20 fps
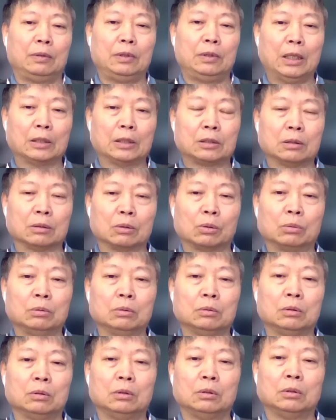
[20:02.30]
也是
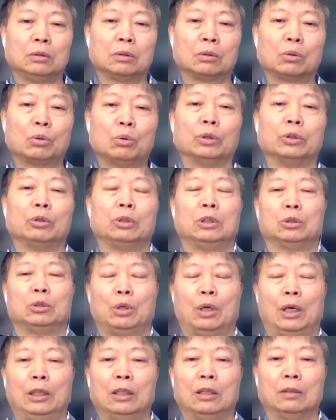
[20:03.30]
过多的
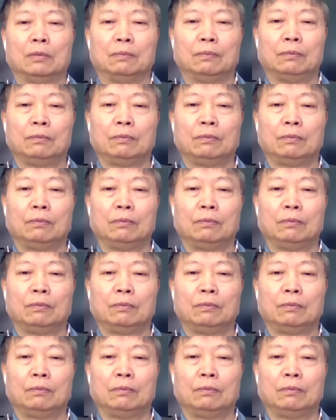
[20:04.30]
传了，